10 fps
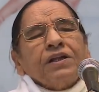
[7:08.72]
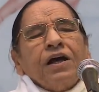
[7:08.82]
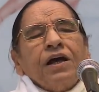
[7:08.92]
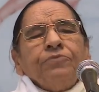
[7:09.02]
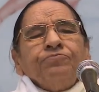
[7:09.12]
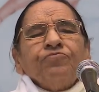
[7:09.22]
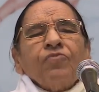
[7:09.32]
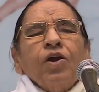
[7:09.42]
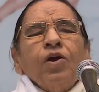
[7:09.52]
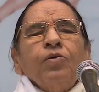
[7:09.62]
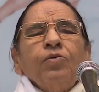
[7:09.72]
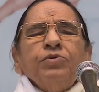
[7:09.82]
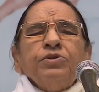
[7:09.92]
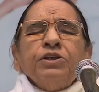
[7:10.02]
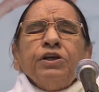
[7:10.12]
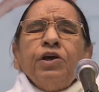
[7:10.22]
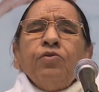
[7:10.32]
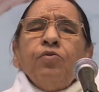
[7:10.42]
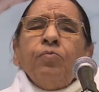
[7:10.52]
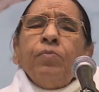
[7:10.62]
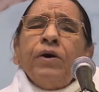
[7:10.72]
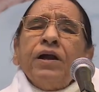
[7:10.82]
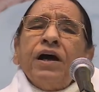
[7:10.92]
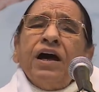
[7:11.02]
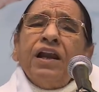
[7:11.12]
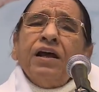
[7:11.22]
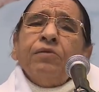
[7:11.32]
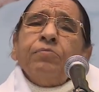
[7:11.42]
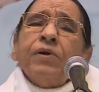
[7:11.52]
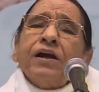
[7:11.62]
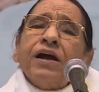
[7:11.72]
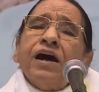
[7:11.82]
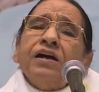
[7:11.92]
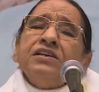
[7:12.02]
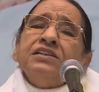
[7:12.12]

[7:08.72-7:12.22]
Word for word: ஆக சில குழந்தைகள் என்ன செய்து கொண்டிருந்தார்கள் என்றால்